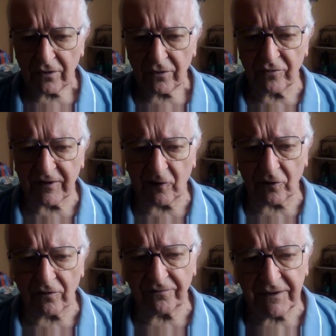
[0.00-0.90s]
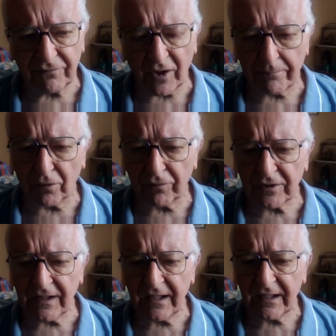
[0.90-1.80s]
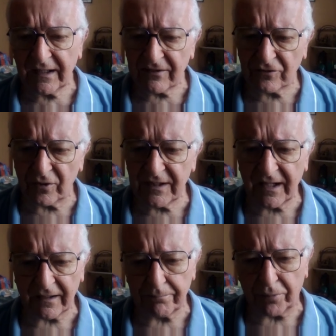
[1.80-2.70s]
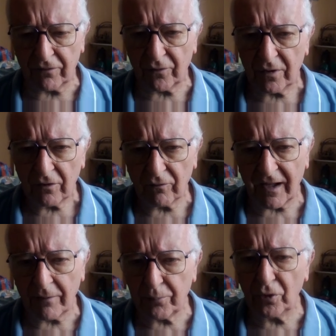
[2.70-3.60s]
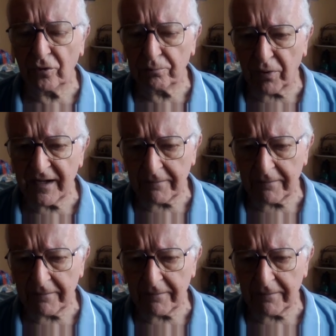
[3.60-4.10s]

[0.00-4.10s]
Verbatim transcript: Nous allons vivre la pauvreté et être solidaires des pauvres. Voilà un peu le point de